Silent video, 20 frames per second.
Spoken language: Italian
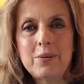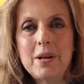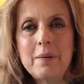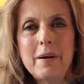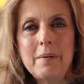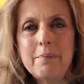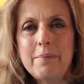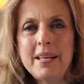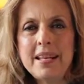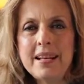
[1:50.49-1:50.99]
una
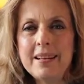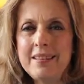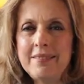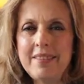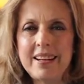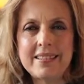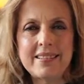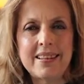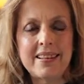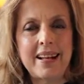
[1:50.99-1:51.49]
bambina
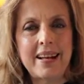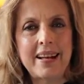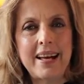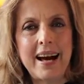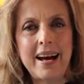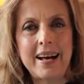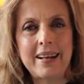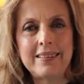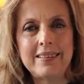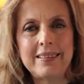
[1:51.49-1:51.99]
diversa dalle
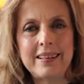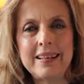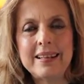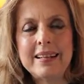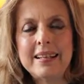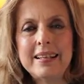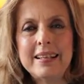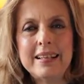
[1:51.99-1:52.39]
altre,